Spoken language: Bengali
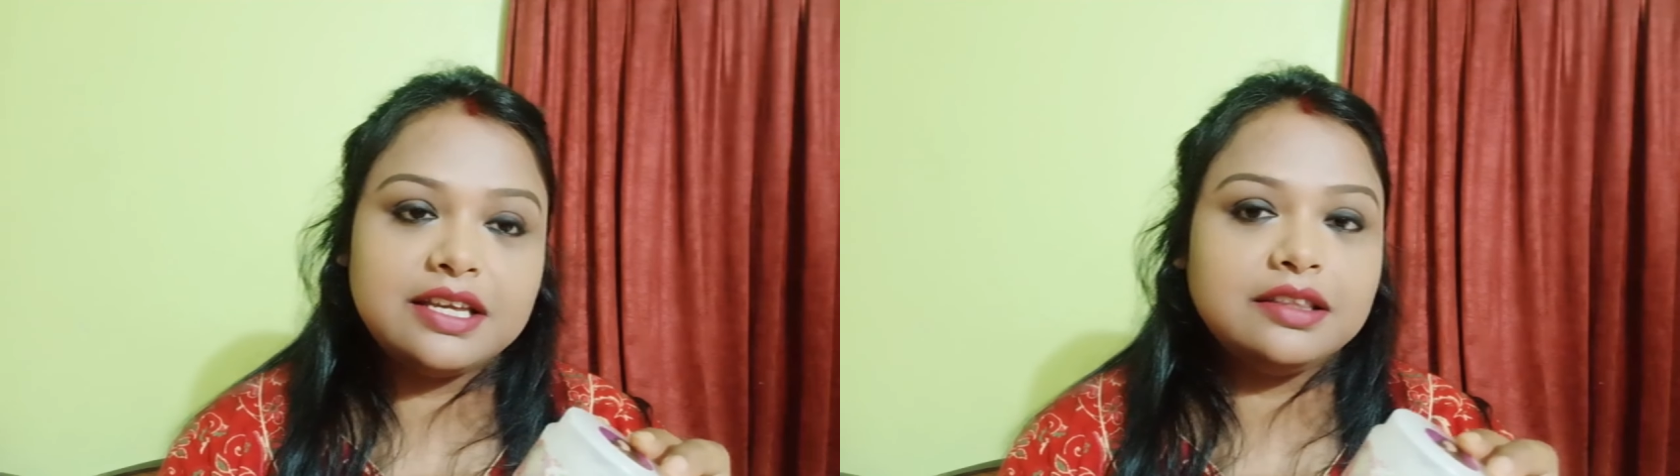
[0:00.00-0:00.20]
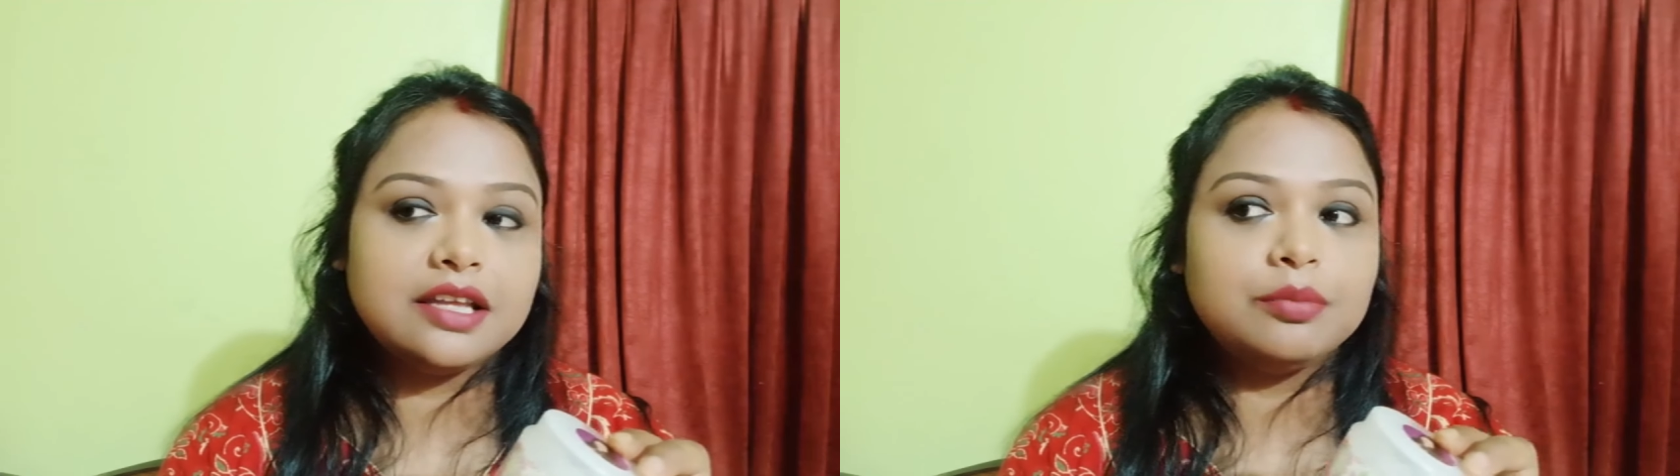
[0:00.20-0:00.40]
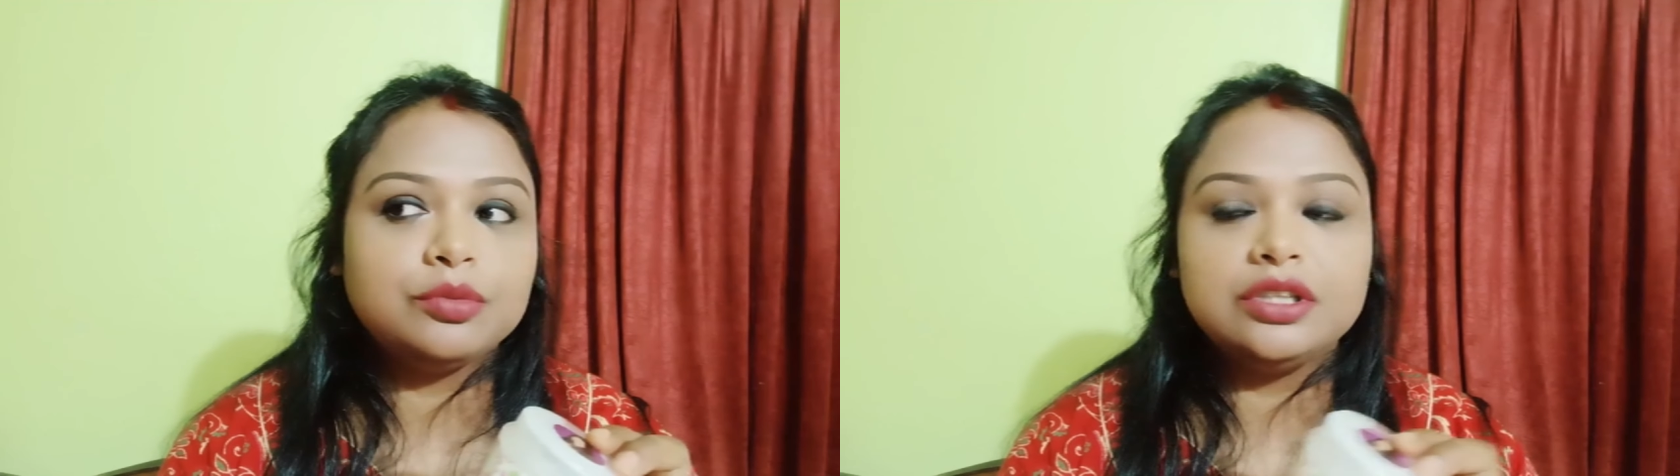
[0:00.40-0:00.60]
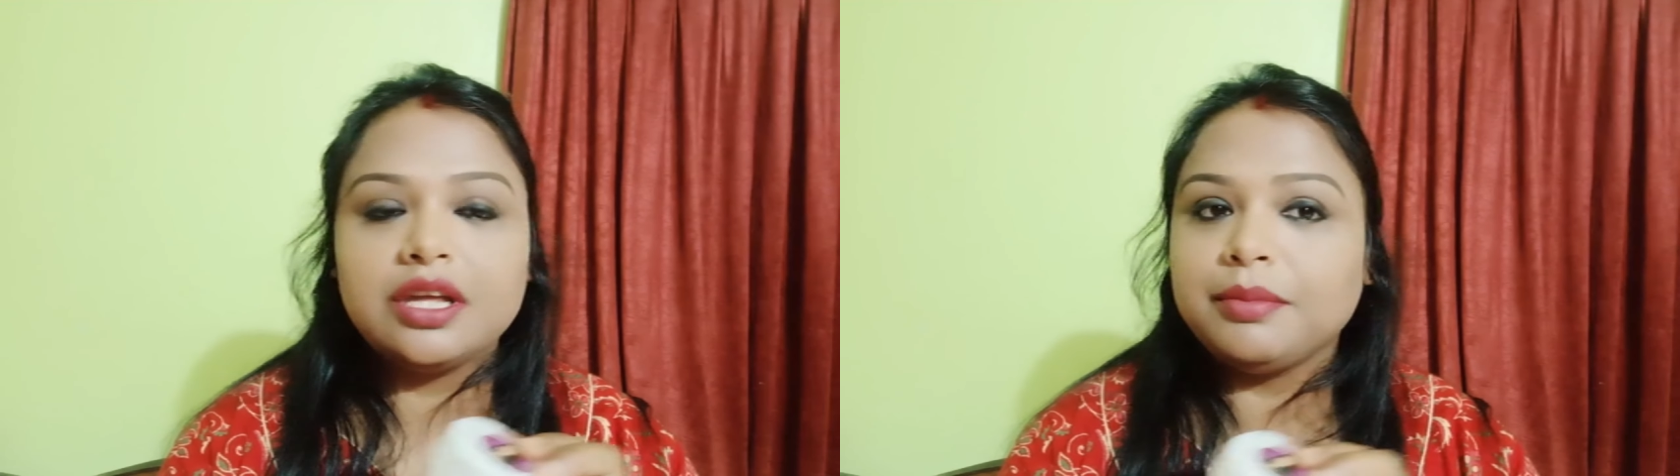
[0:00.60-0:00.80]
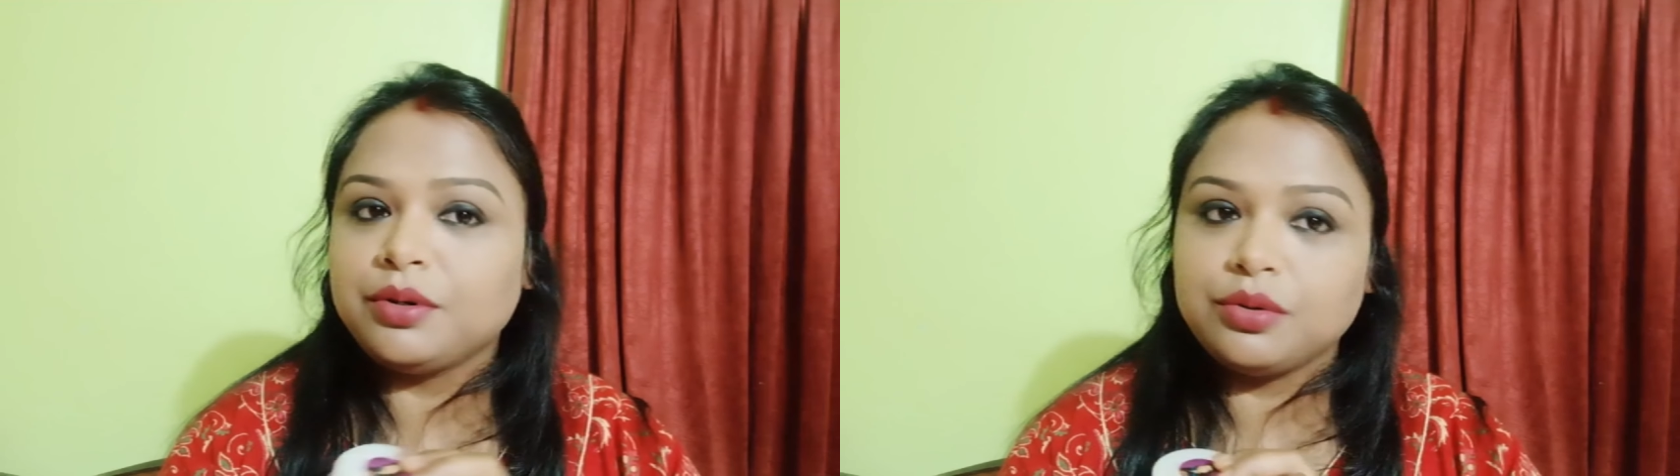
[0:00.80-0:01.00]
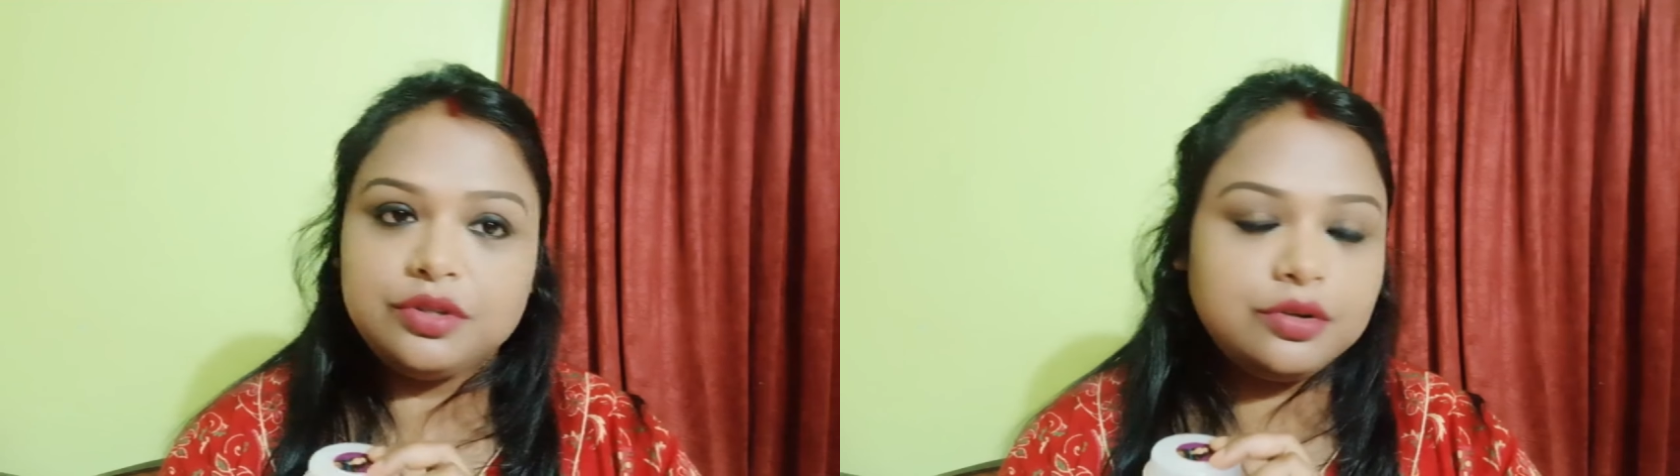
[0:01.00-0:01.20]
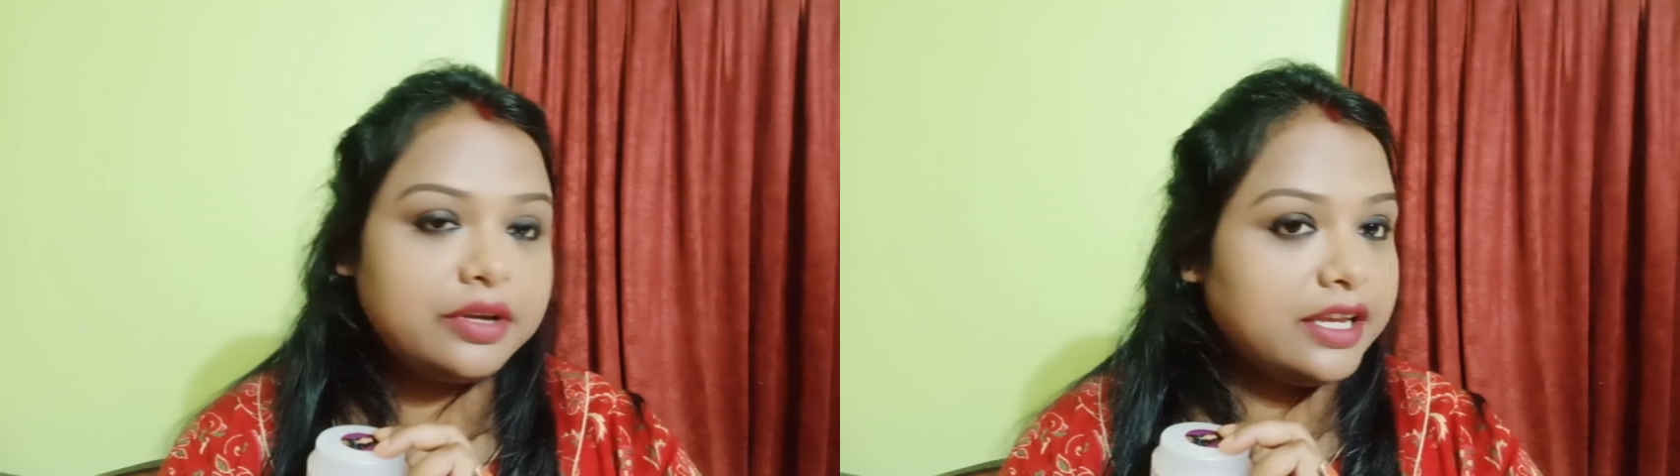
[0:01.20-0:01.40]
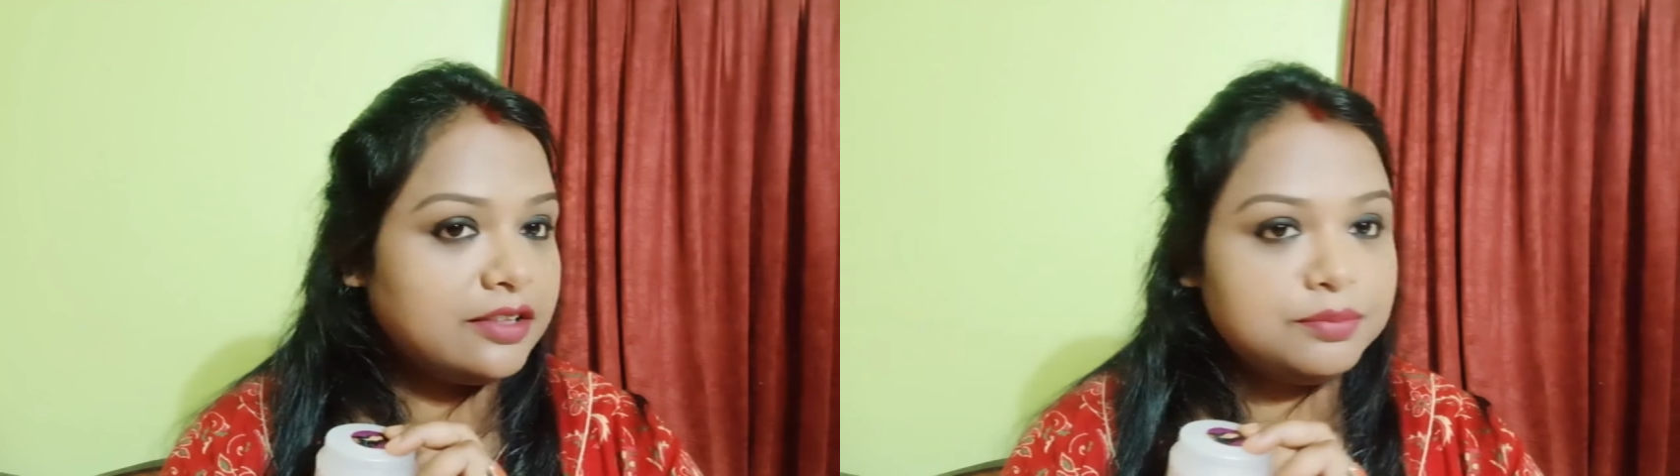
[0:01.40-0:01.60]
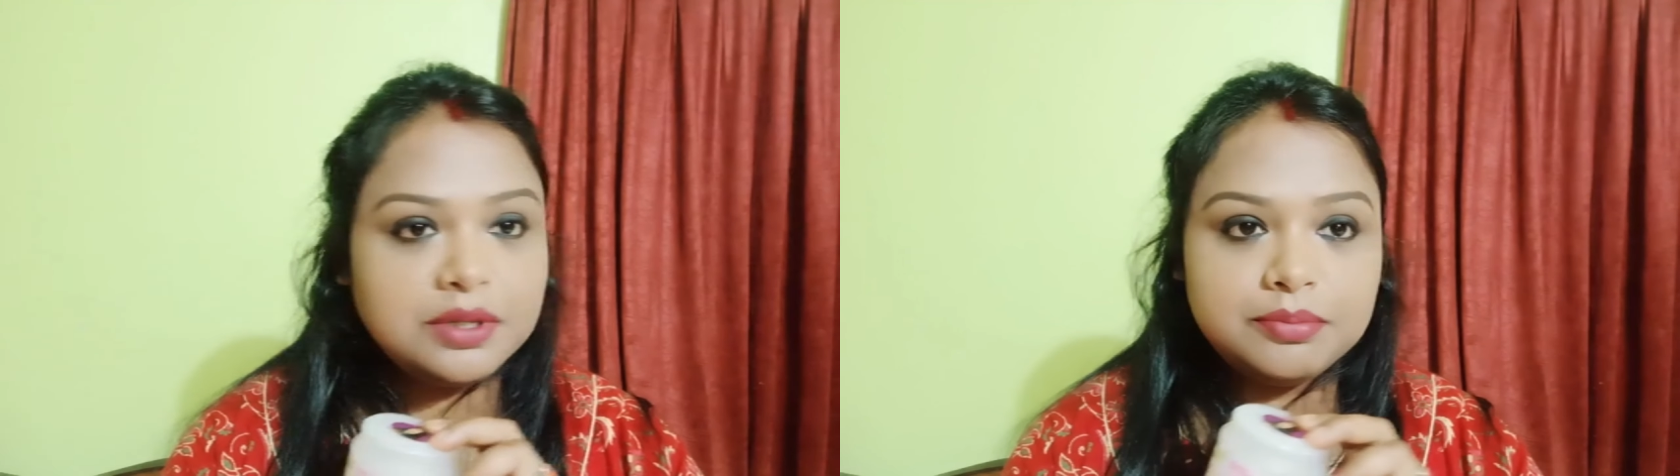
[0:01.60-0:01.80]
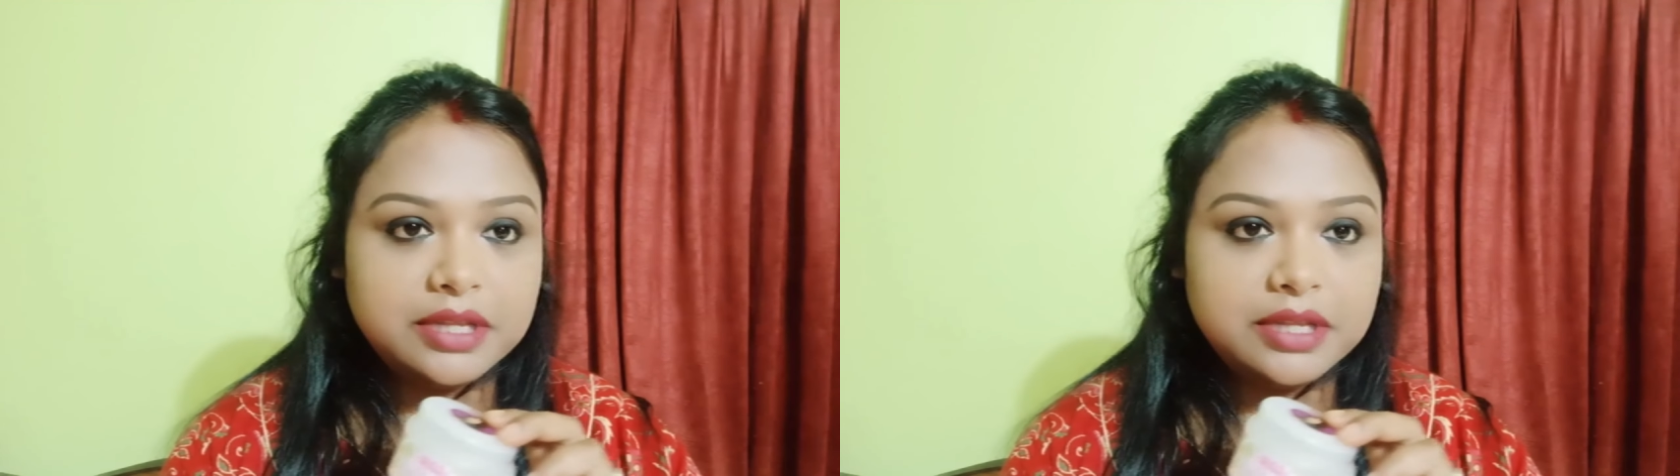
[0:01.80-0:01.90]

তার মধ্যে আমি কোনোদিনও এসপিএফ